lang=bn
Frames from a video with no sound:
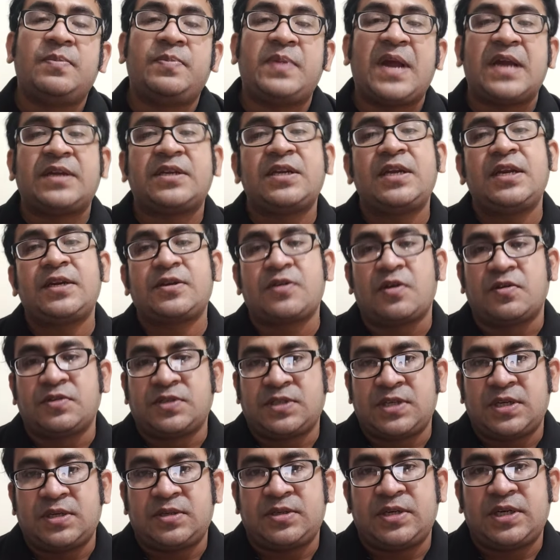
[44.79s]
প্ল্যাটিলেট
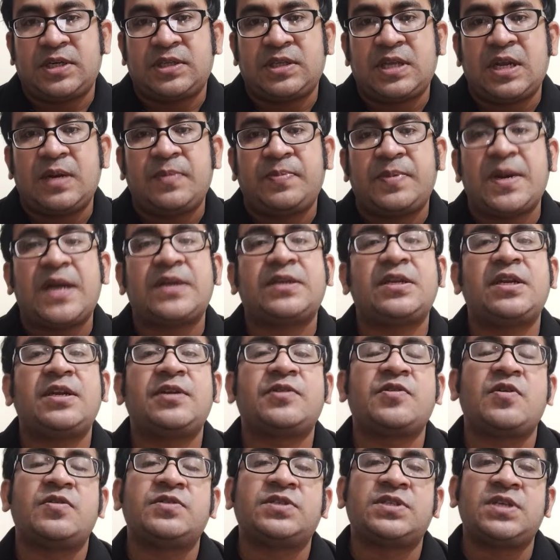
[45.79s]
কনসেন্ট্রেট তাহলে
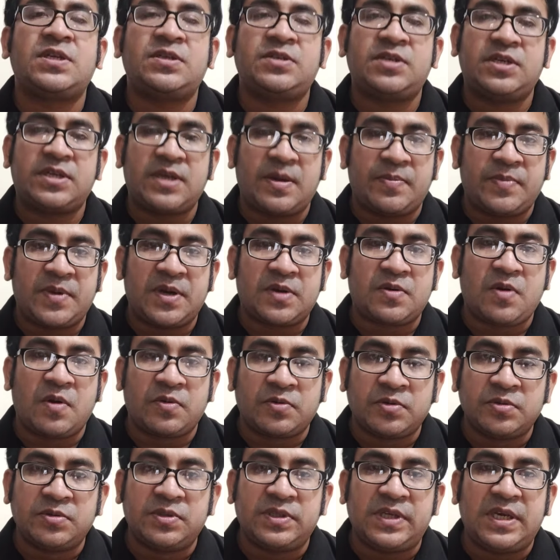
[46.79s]
প্ল্যাটিলেট কনসেন্ট্রেট আমরা
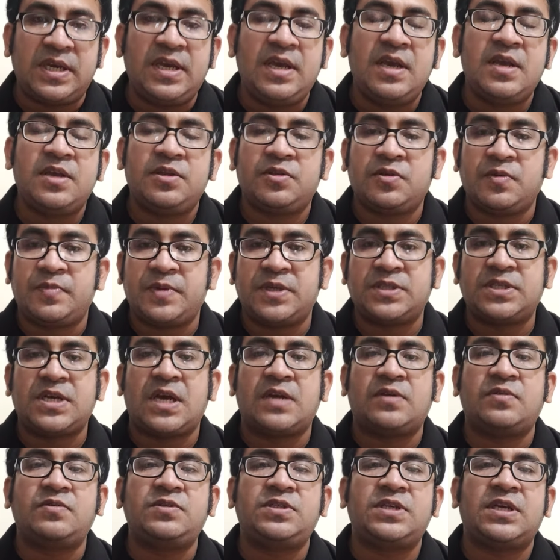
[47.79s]
কখন দিই তোমরা
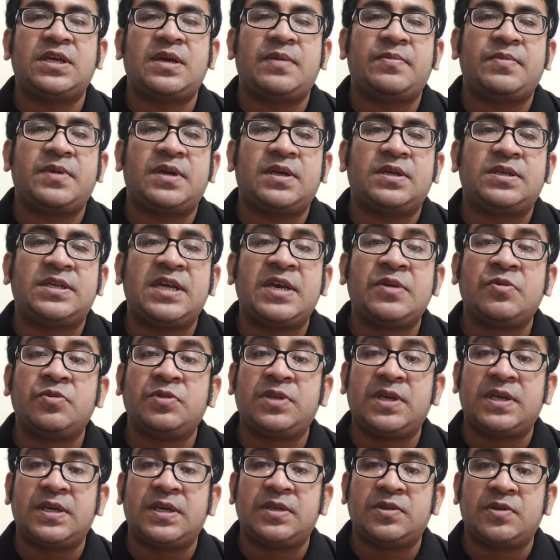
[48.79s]
জানো যে আমরা
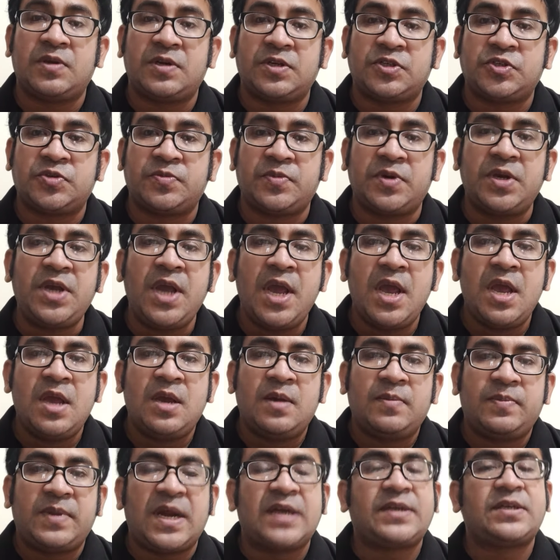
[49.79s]
ডেঙ্গুতে কিন্তু অনেক সময়
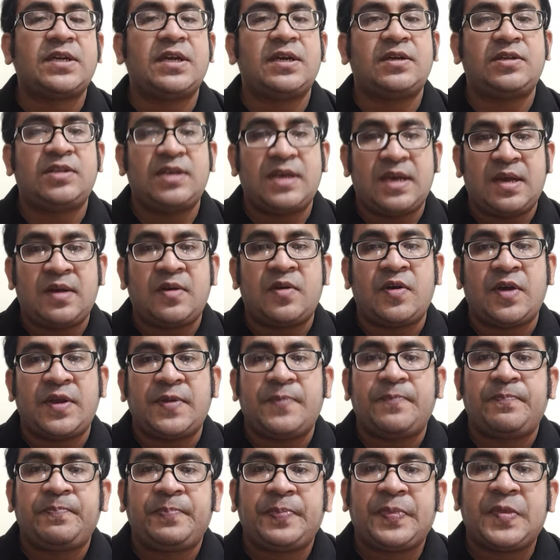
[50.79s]
প্ল্যাটিলেট দেওয়া হয়
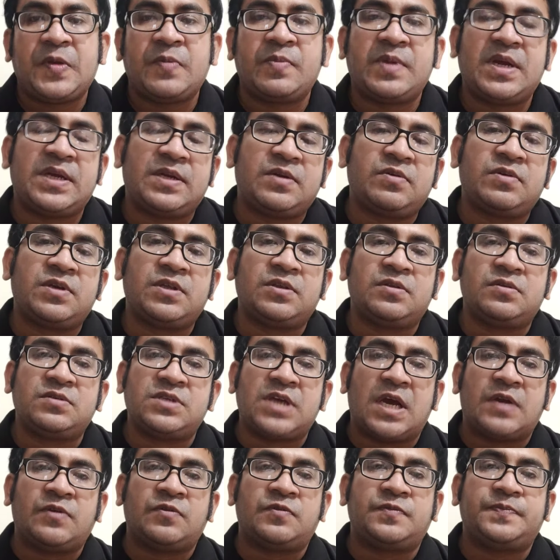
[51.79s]
তোমরা এটাও কিন্তু
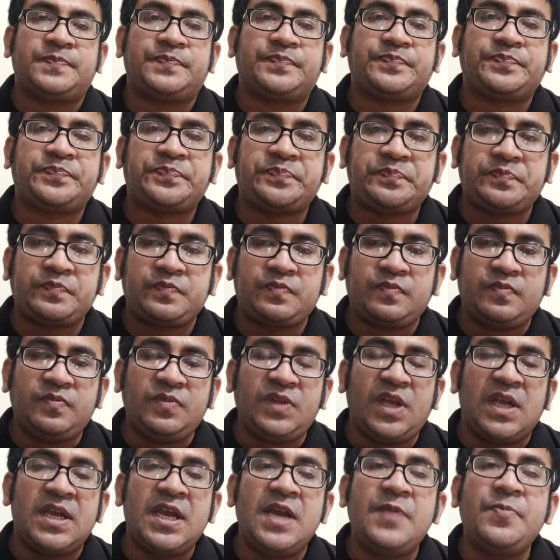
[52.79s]
জানো
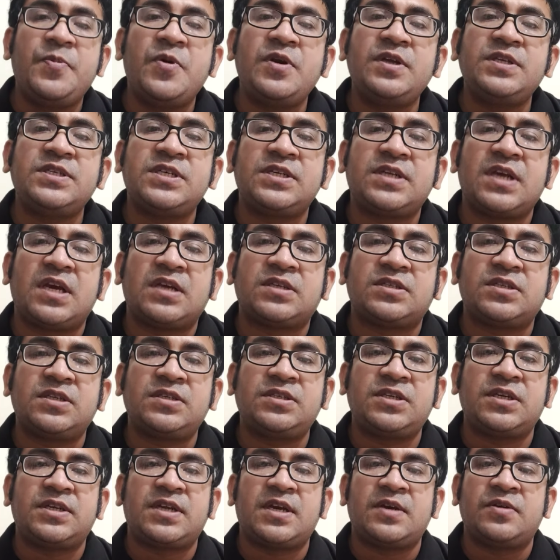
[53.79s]
এরপরে যেটা আসে
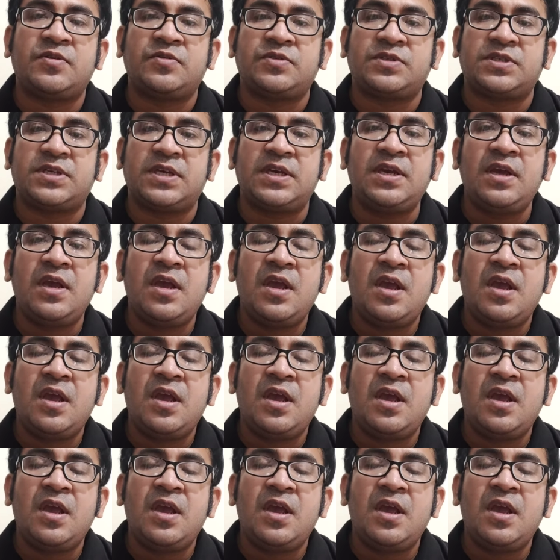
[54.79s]
সেটা হচ্ছে